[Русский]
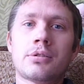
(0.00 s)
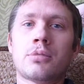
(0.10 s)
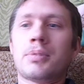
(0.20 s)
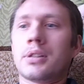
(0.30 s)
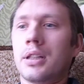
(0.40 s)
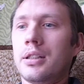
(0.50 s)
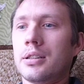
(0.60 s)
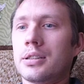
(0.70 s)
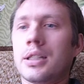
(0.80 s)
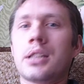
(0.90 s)
все
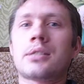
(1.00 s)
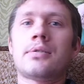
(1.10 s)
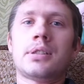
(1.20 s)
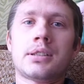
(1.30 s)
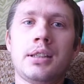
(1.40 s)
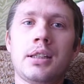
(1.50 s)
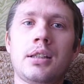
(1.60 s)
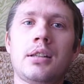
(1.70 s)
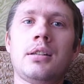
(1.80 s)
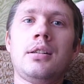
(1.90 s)
понравилось, качество
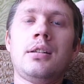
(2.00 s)
изделия.